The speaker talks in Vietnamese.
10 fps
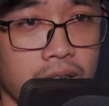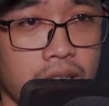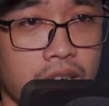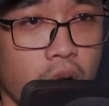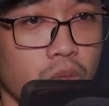
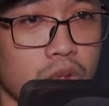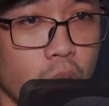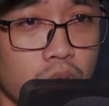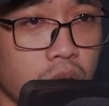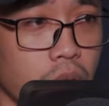không tan
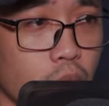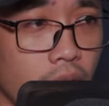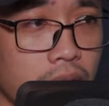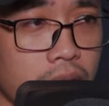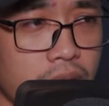biến nữa.
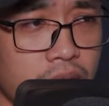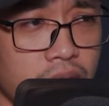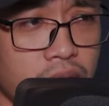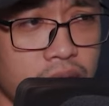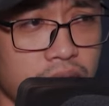
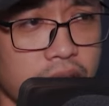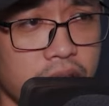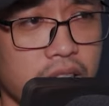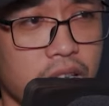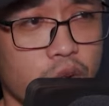Thuật
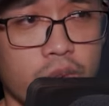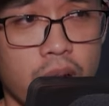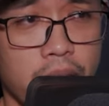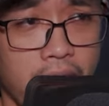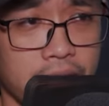này cũng có chút
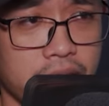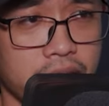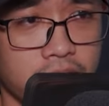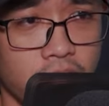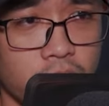thành công
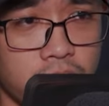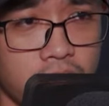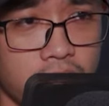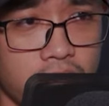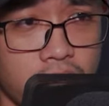rồi,
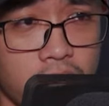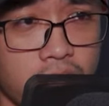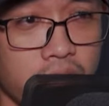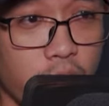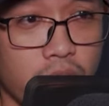mặc dù vẫn
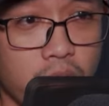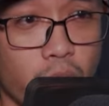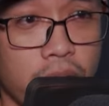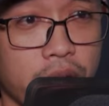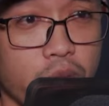còn chút
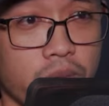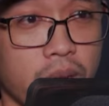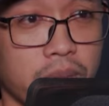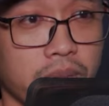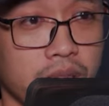khiếm khuyết,
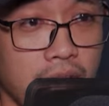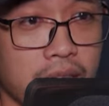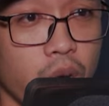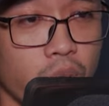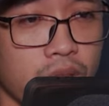vì
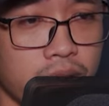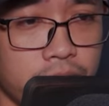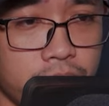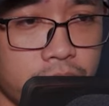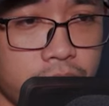đem xúc địa
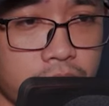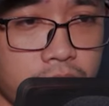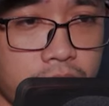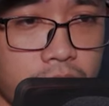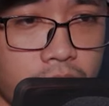thành thốn
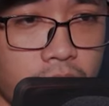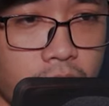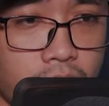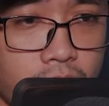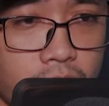dung nhập vào trong
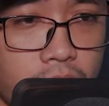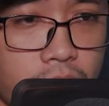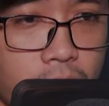cơ thể.